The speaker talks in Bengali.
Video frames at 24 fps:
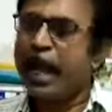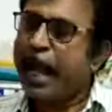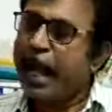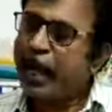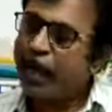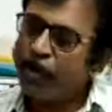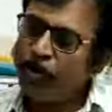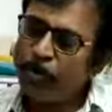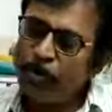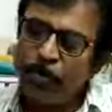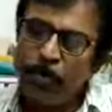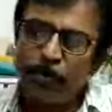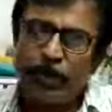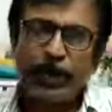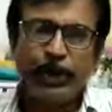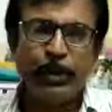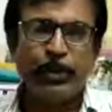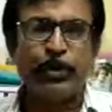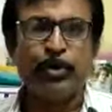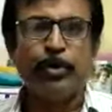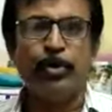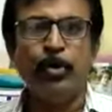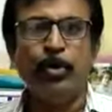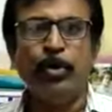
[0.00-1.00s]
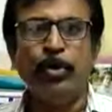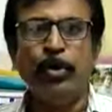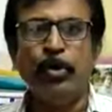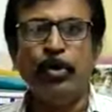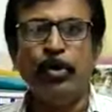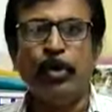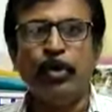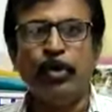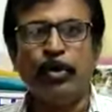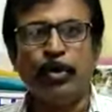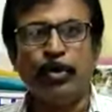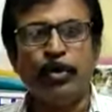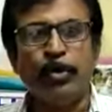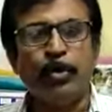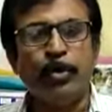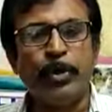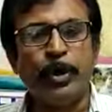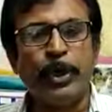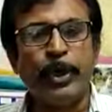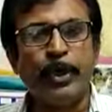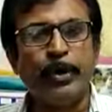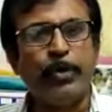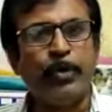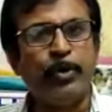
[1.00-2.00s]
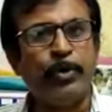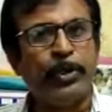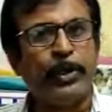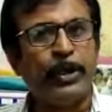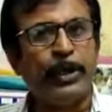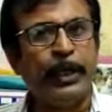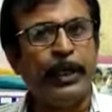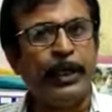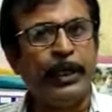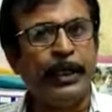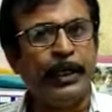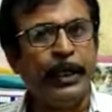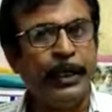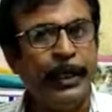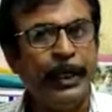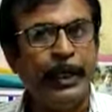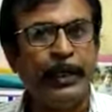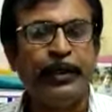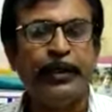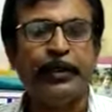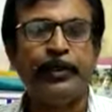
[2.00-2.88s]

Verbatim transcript: এখনো কিন্তু গড়ে ওঠেনি